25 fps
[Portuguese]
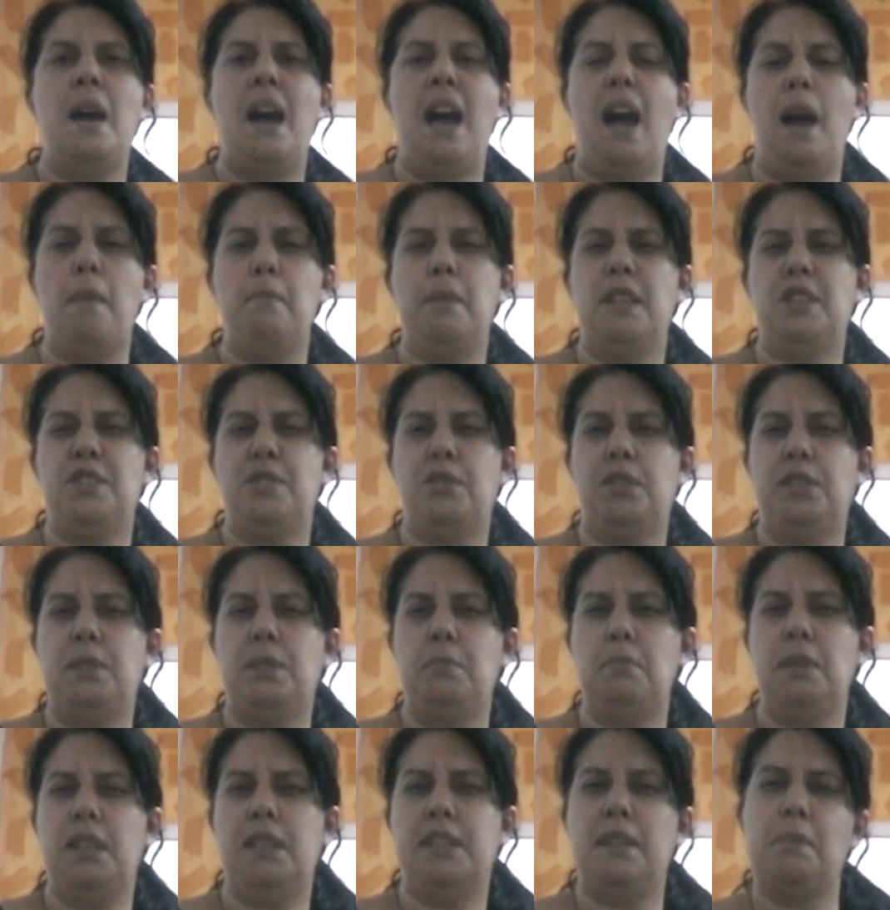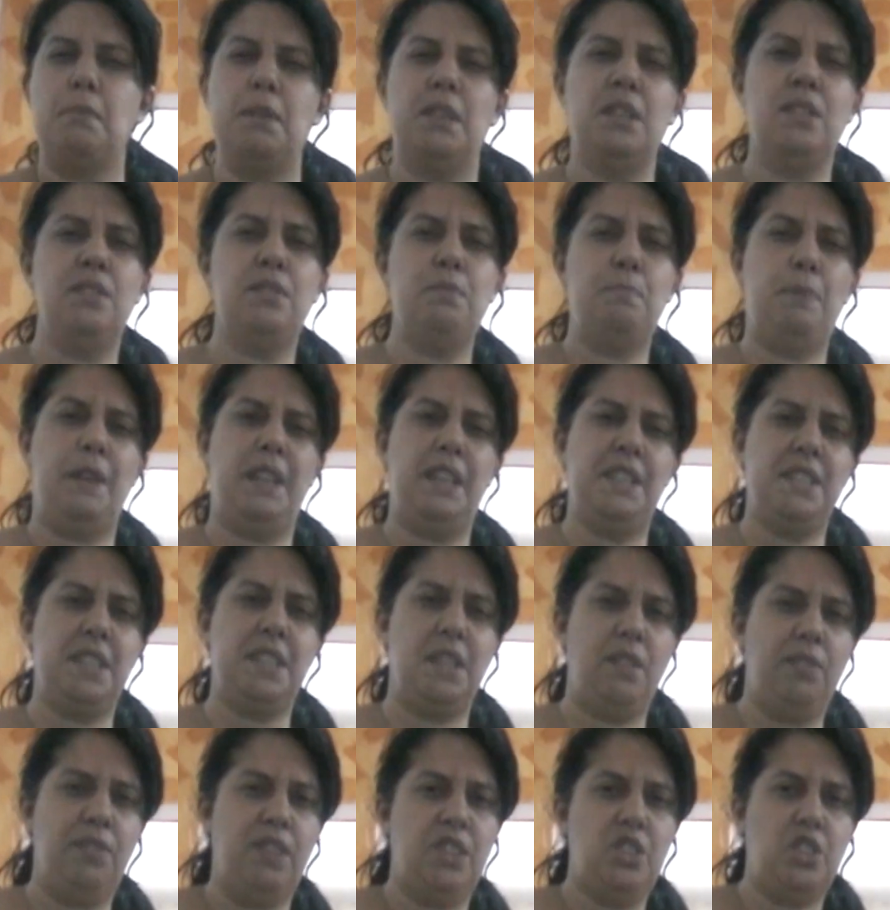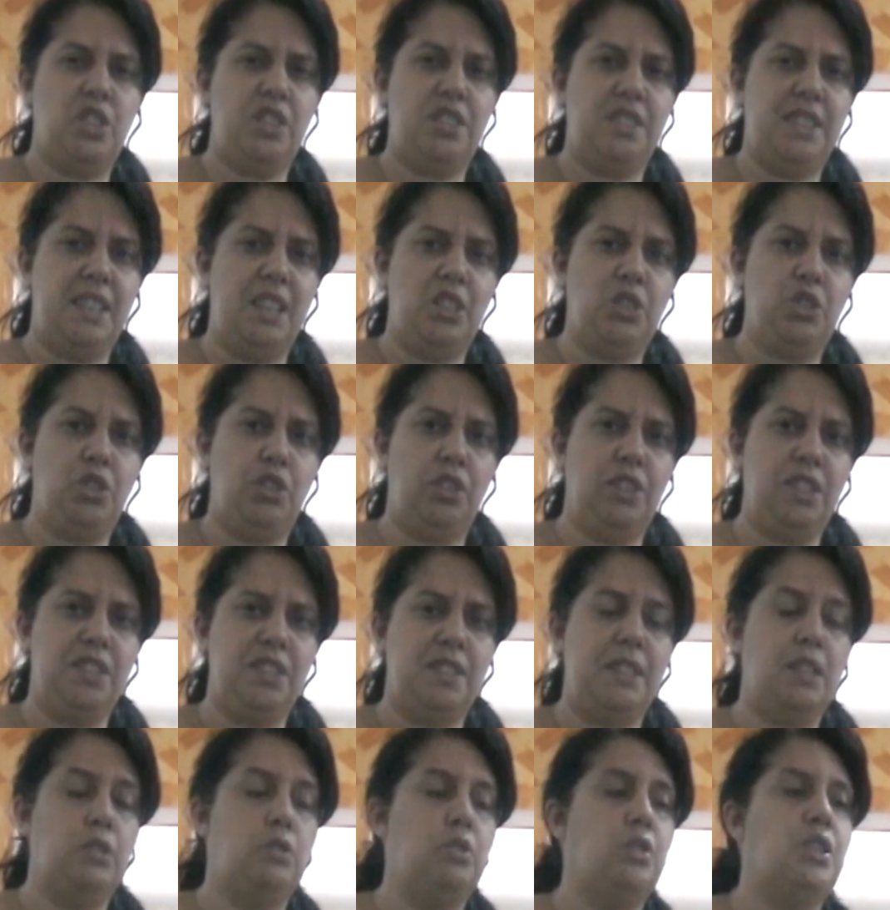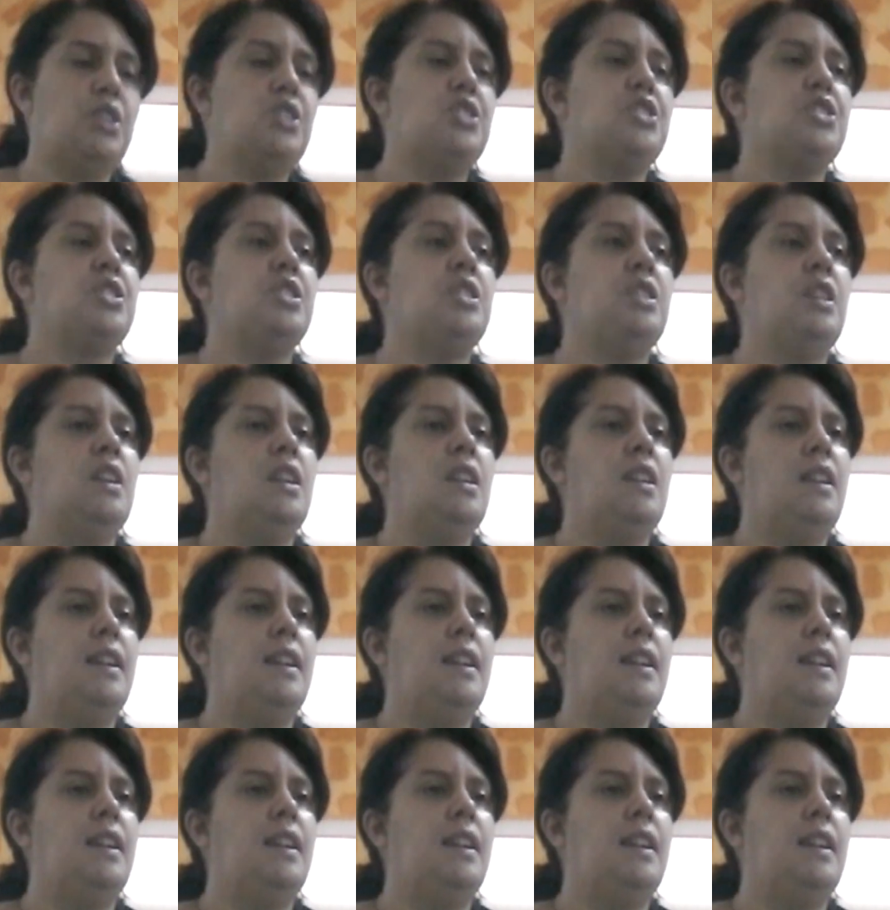abre às 8 e meia da manhã, parece que fecha às 7 horas da noite,